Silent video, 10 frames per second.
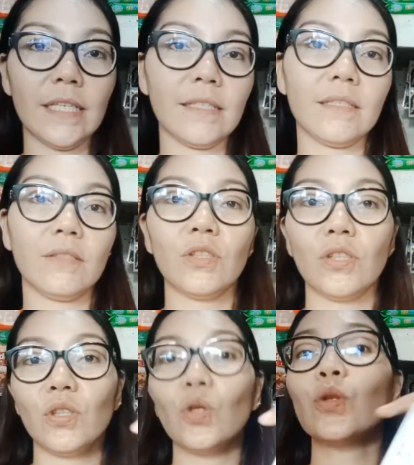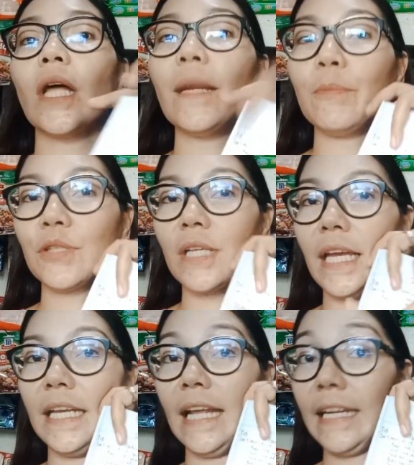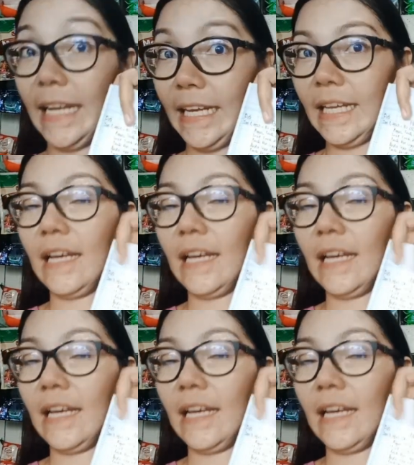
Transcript: is total ako siya in a day.